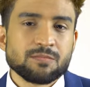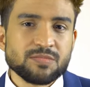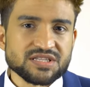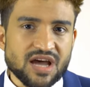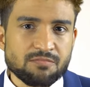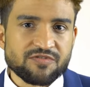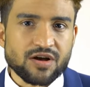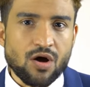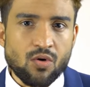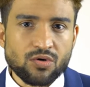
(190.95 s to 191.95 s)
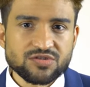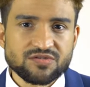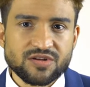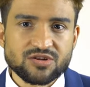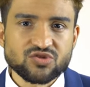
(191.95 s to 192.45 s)
Bis Anfang
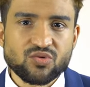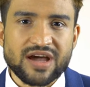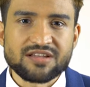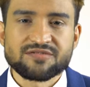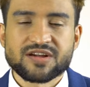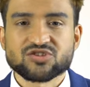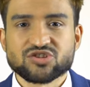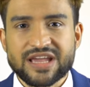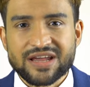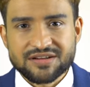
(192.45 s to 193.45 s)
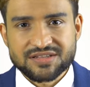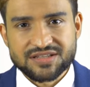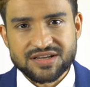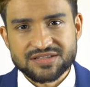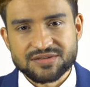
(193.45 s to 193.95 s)
August wirst du ein
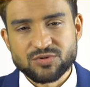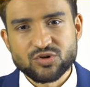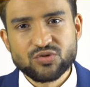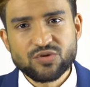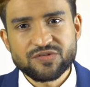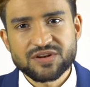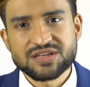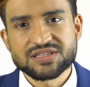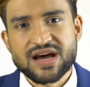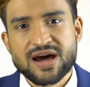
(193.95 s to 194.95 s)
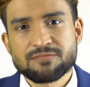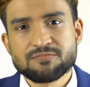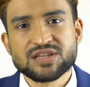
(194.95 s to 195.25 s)
verstärktes Bedürfnis haben,